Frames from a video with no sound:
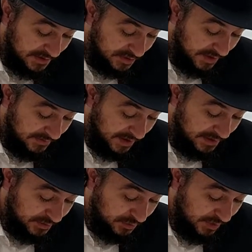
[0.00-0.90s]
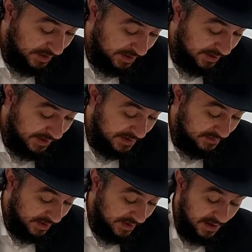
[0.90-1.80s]
шавра нитуах элехад а
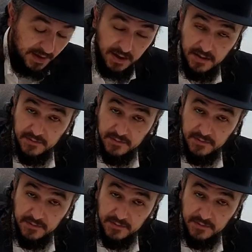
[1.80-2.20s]
меенеха.